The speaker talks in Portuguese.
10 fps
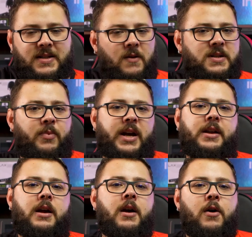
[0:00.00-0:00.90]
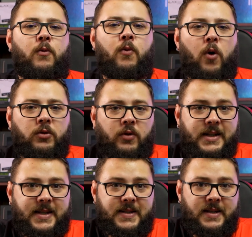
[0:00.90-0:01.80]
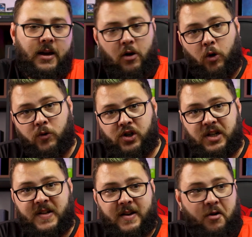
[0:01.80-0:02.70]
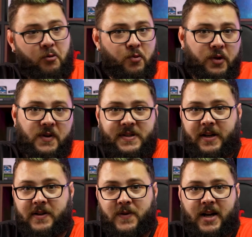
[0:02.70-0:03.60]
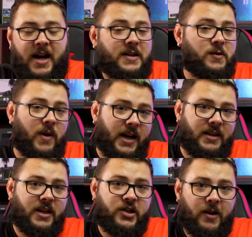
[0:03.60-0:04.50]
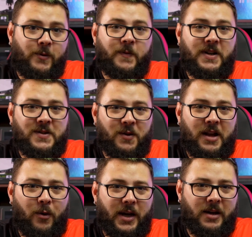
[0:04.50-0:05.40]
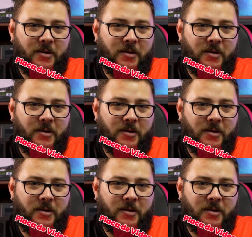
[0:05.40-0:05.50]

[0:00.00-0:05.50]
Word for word: senão você pegaria um outro SSD ou utilizaria algum que você tem na sua casa, um HD já convencional aí,